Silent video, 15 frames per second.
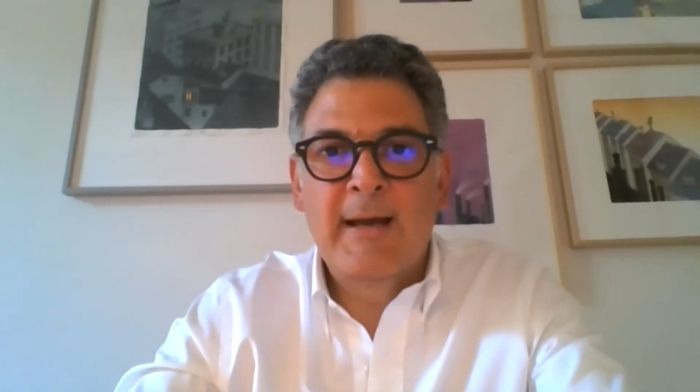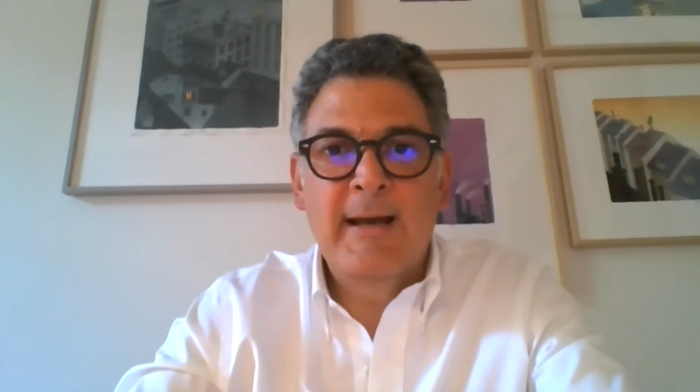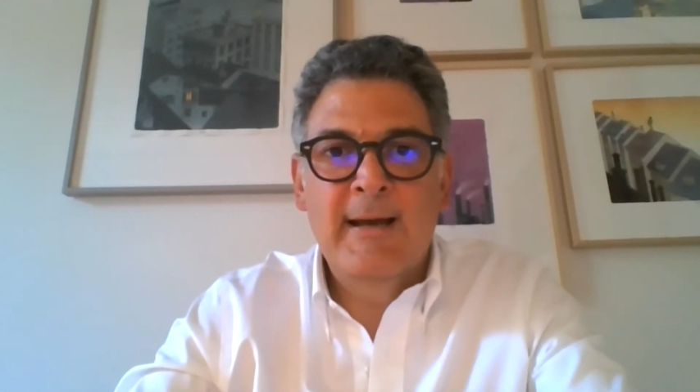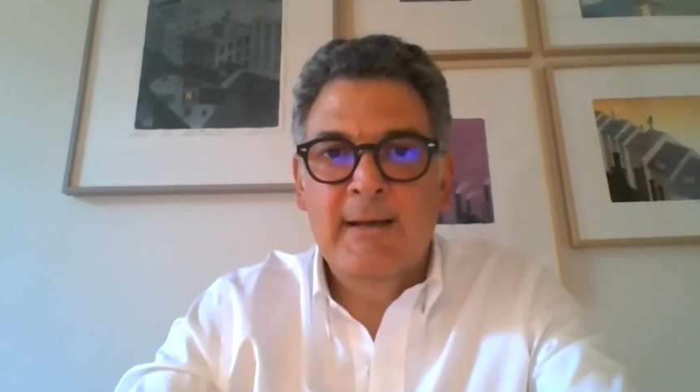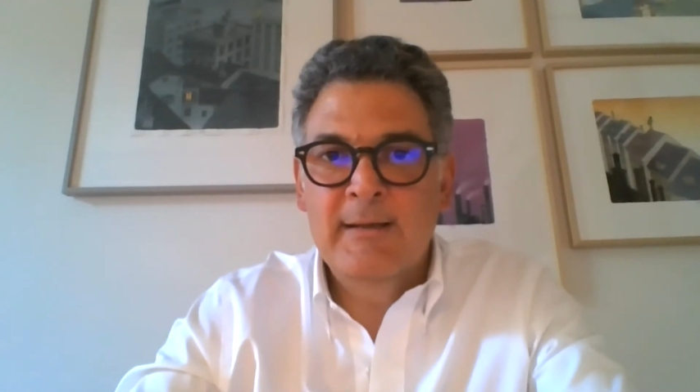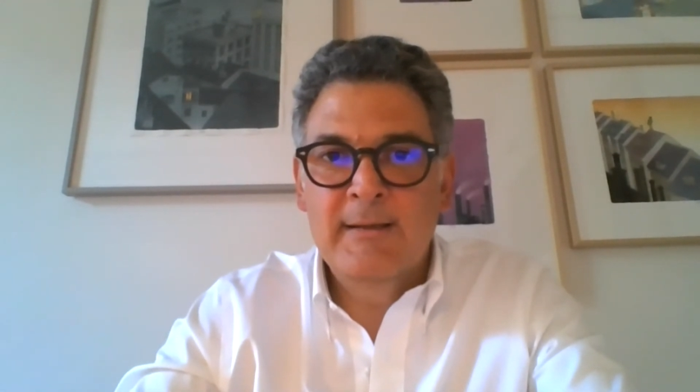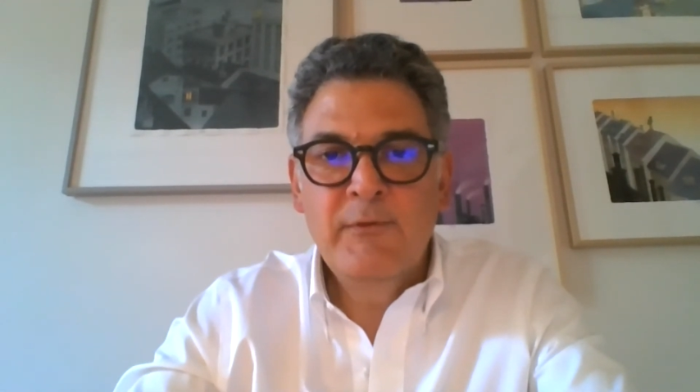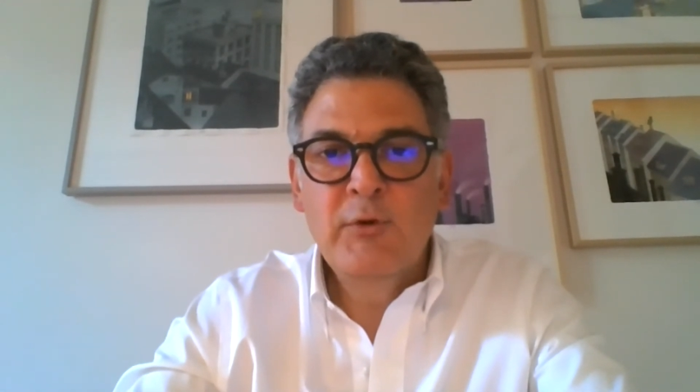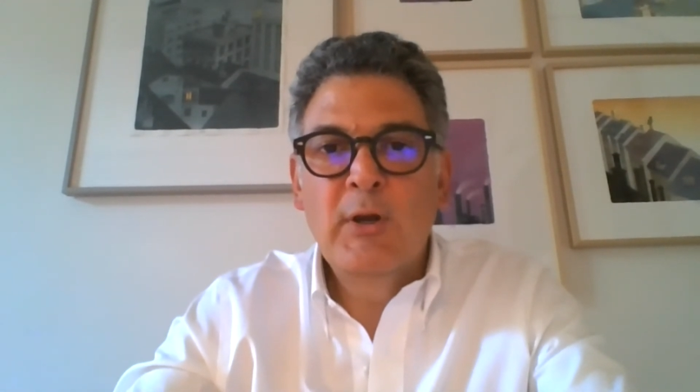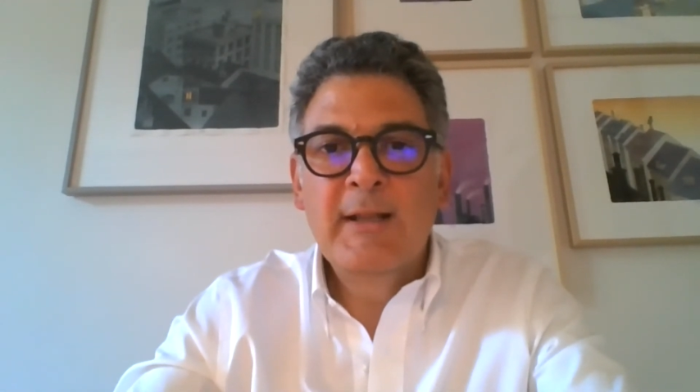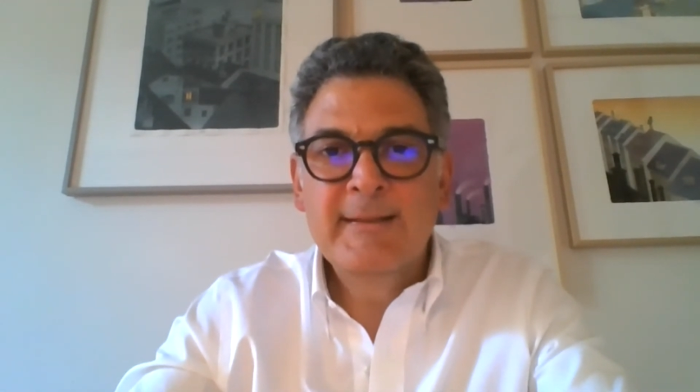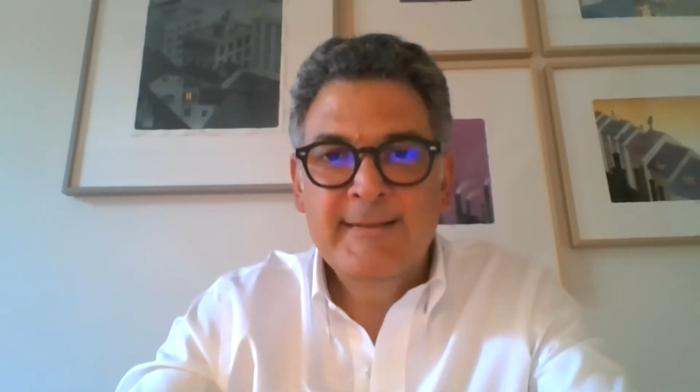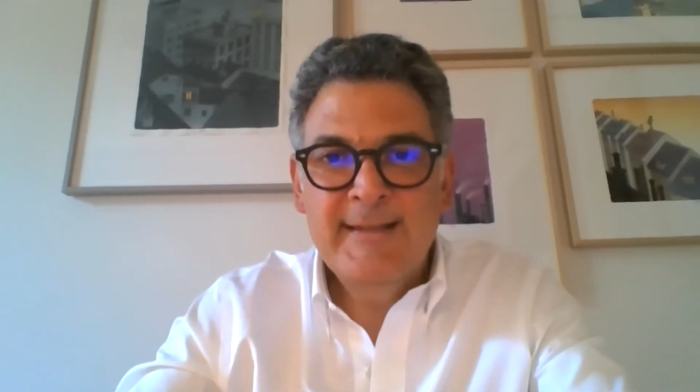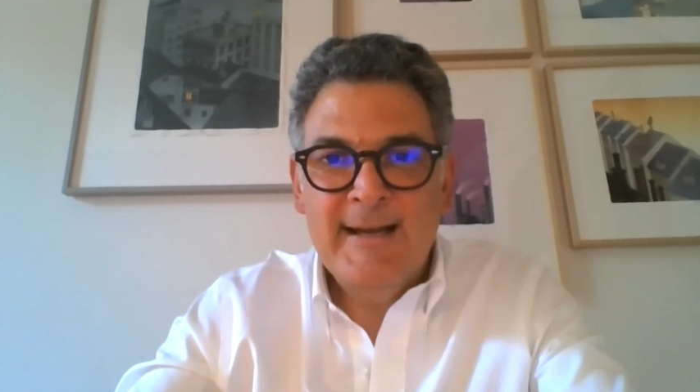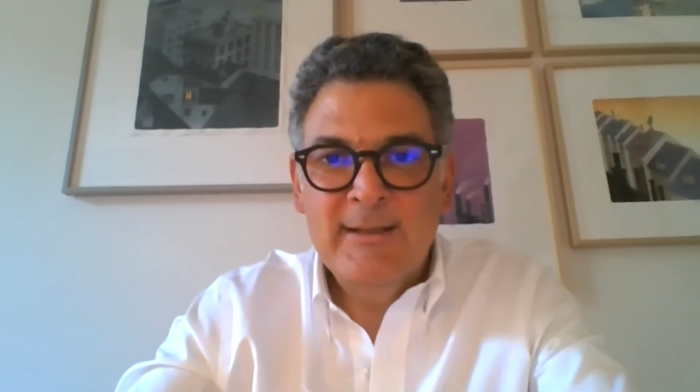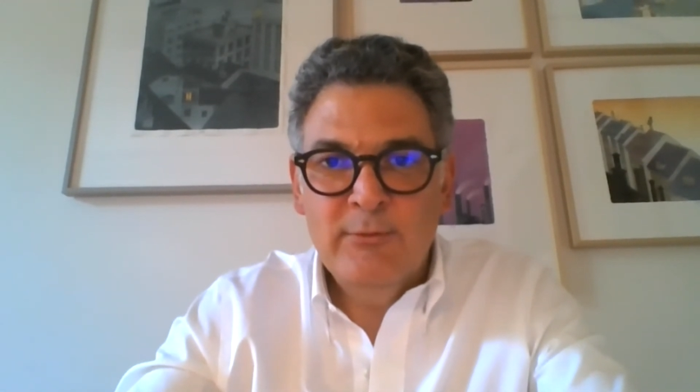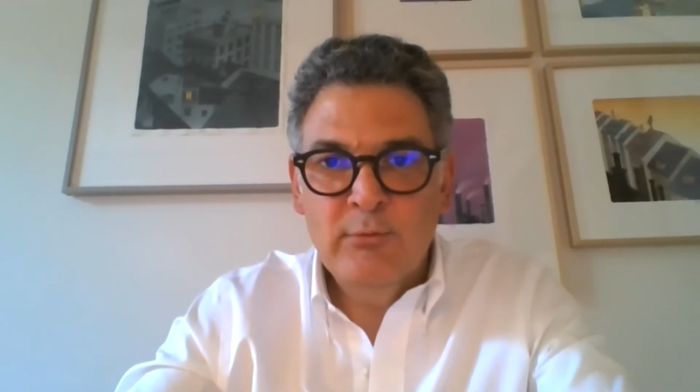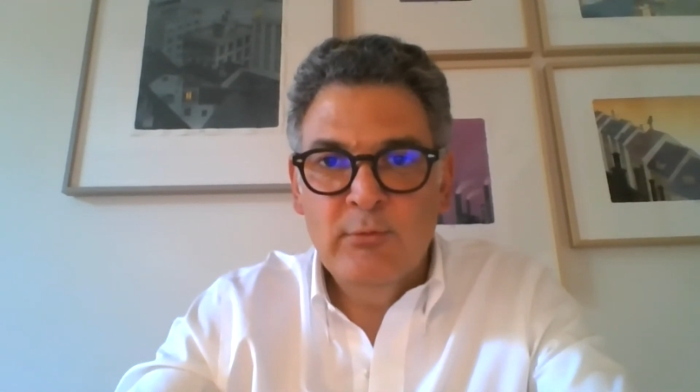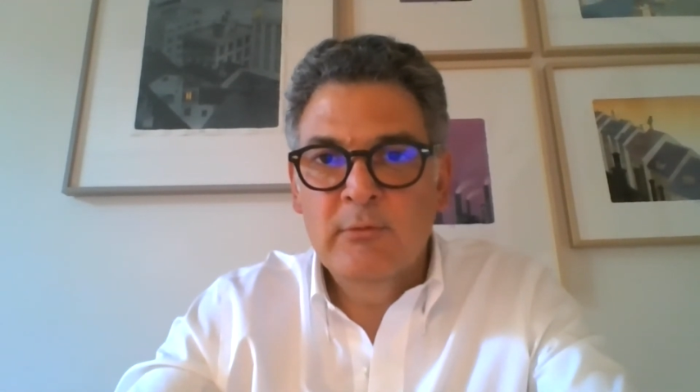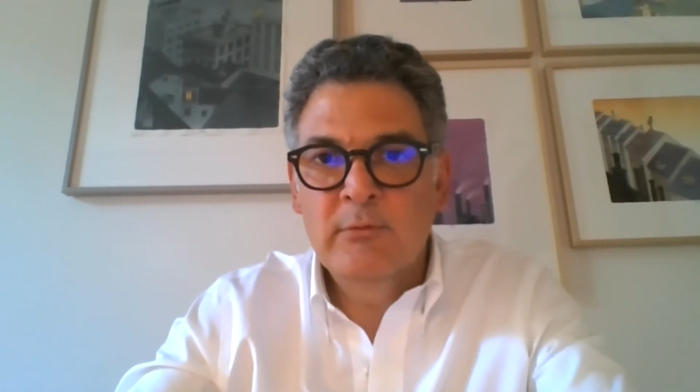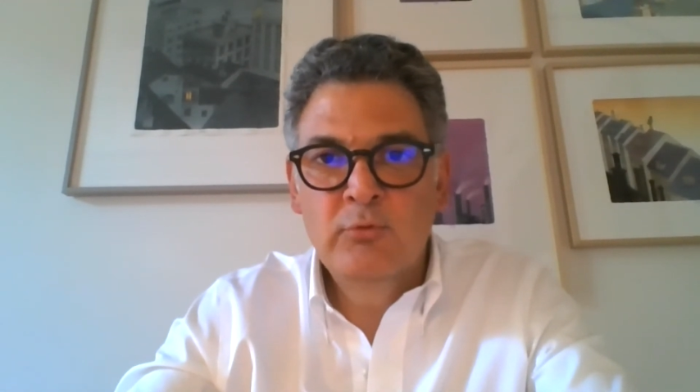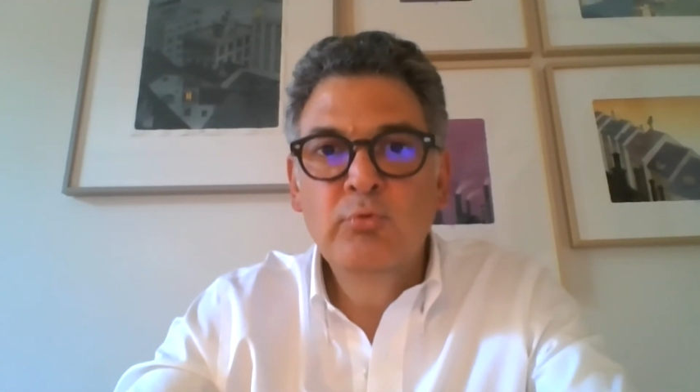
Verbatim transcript: ha violentato